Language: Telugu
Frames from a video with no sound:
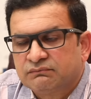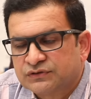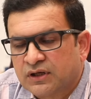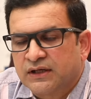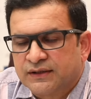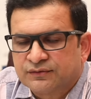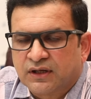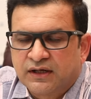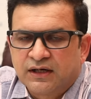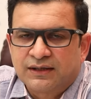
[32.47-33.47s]
సాలిడ్
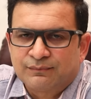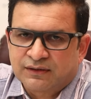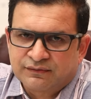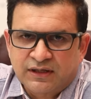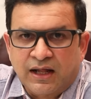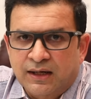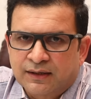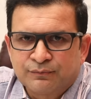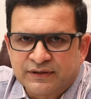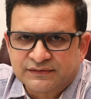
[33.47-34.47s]
సాలిడ్ అంటే మనం తినే
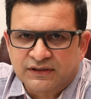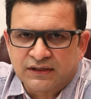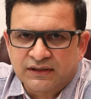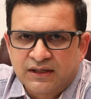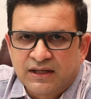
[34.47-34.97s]
అన్నం బేసికలీ